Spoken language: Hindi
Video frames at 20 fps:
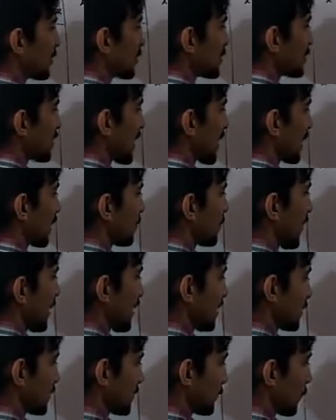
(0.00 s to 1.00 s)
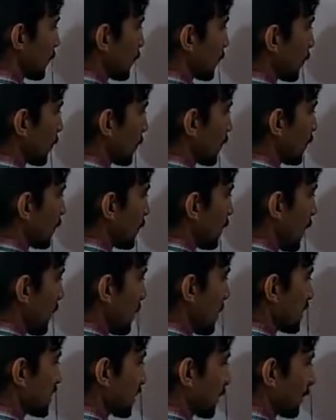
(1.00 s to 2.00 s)
बन जाएगा माइनस फोर अब
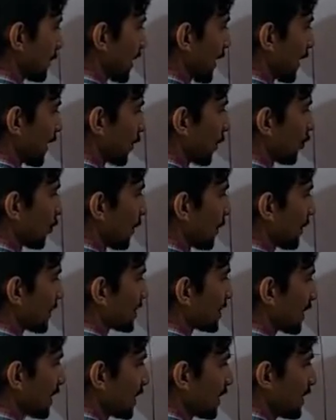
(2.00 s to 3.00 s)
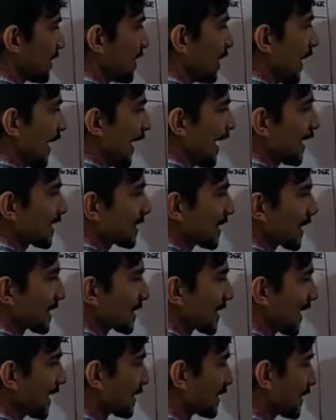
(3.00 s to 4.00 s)
बस सब्ट्रैक्ट करो वापस से एक्स एक्स
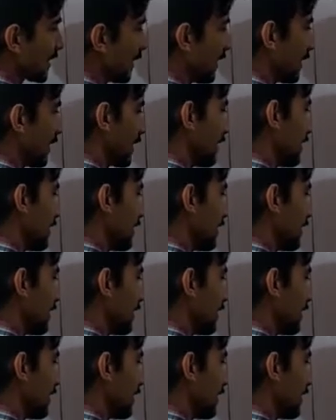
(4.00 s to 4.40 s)
कैंसिल